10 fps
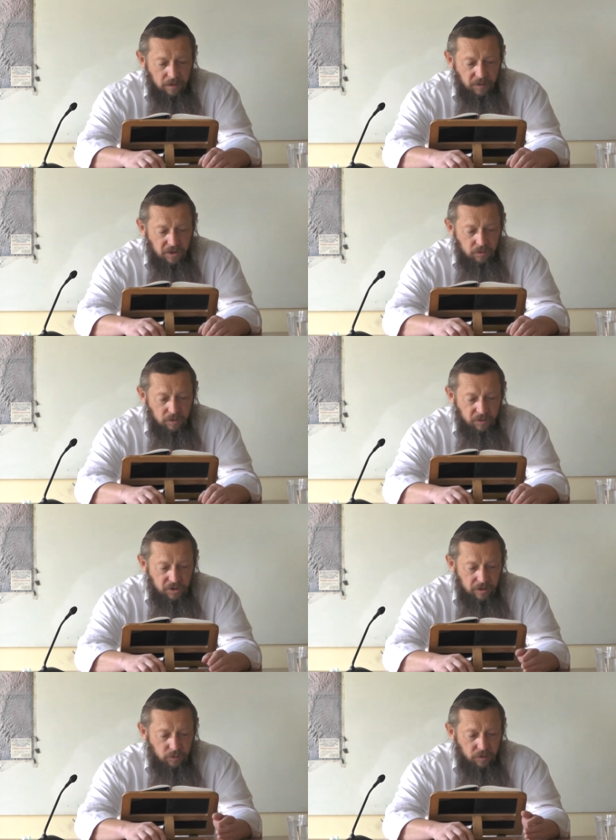И поэтому
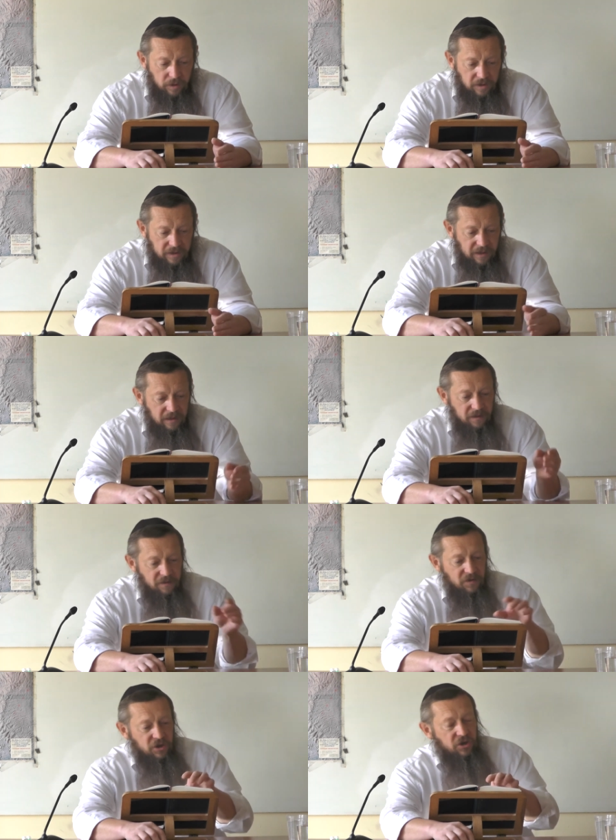пришли мудрецы,
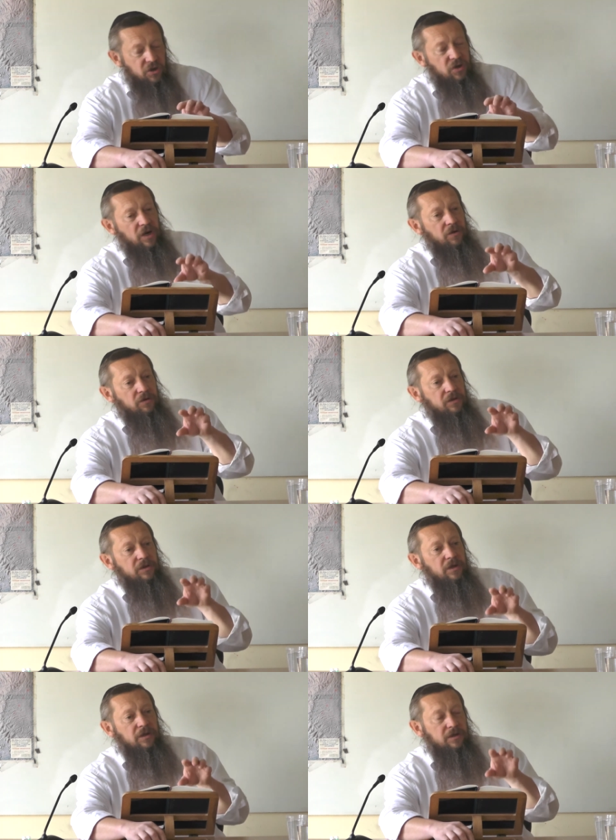вычленяют из
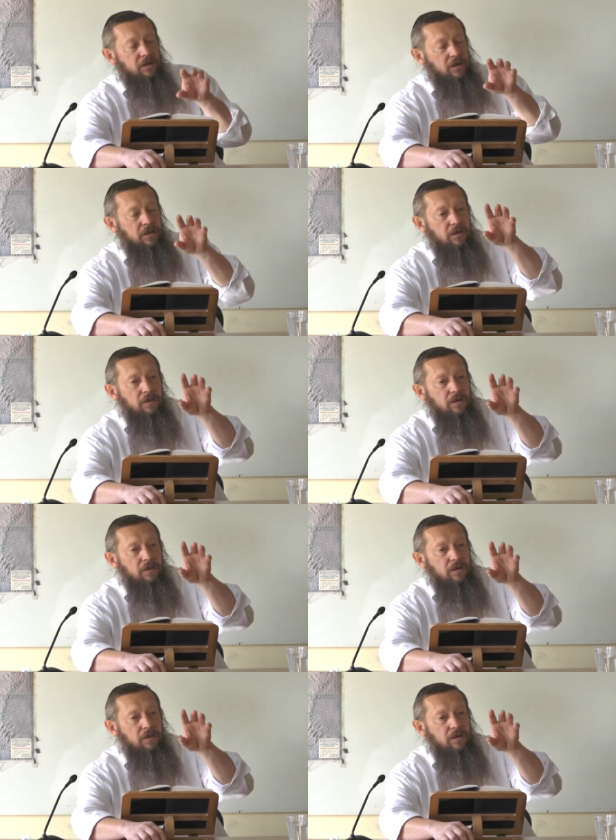текста